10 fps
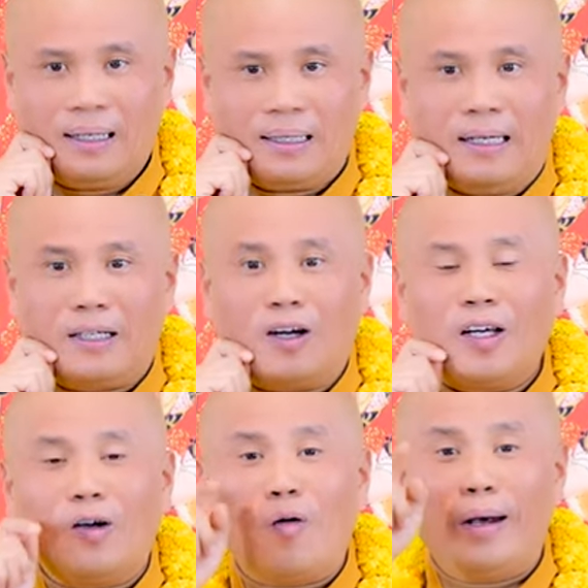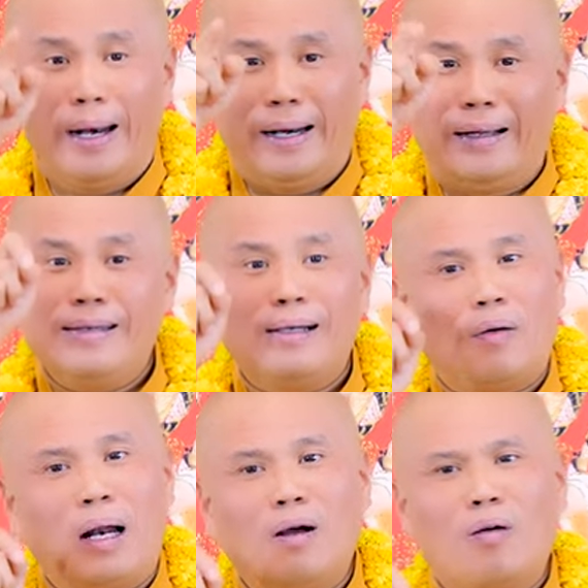Cho nên có cái cô định ở dưới
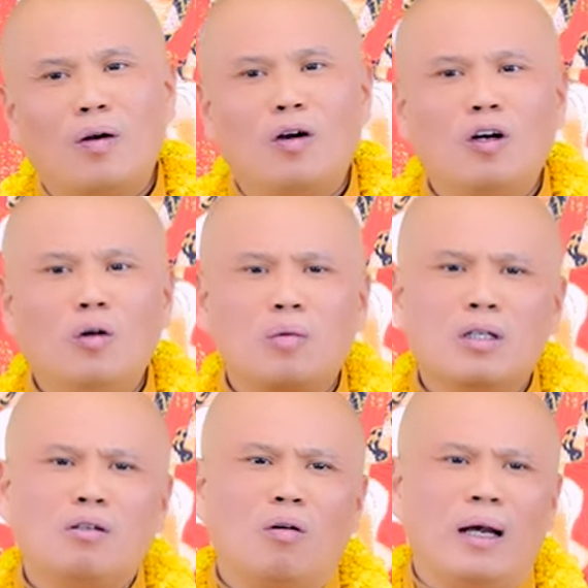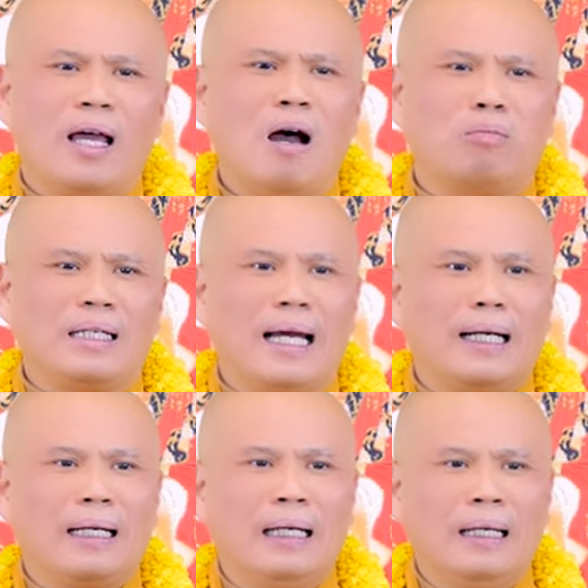cầu đất cô nói cái lúc trước con lễ hồng
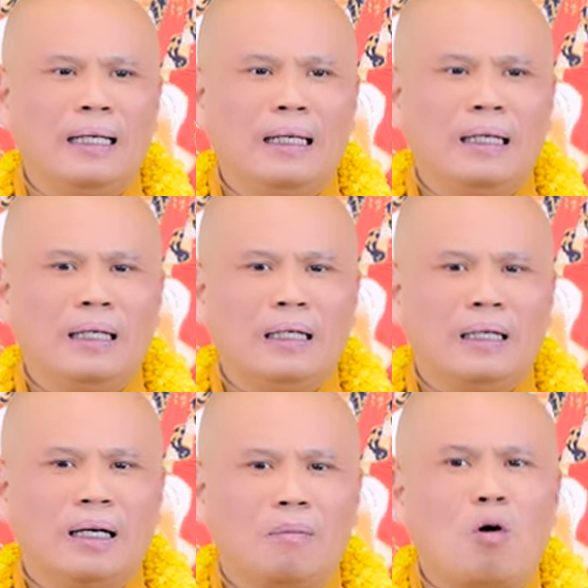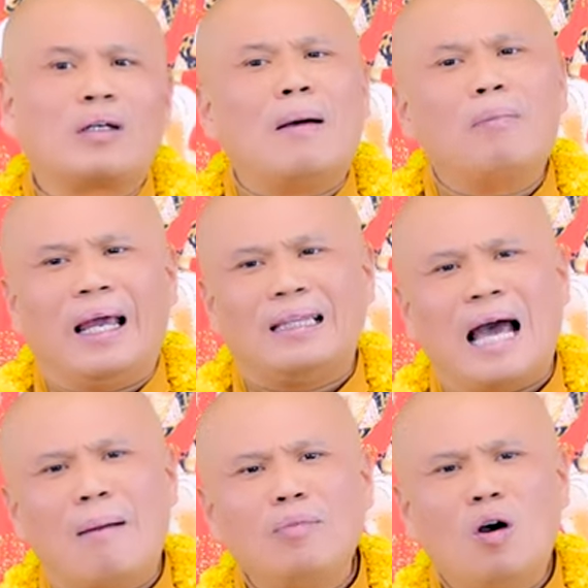danh một trăm lẻ
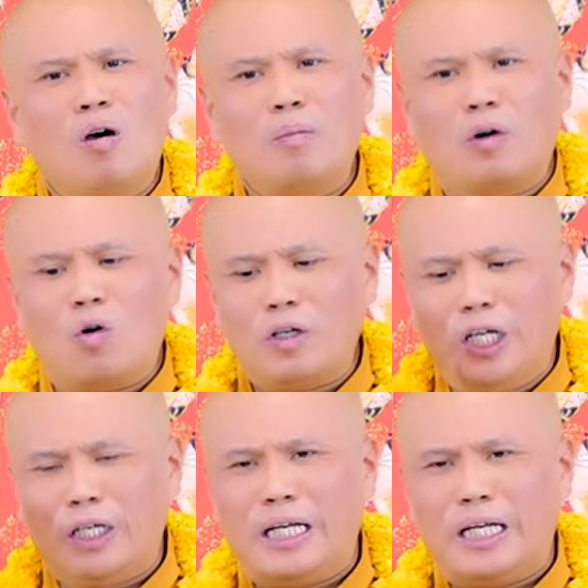tám thôi mà con nhìn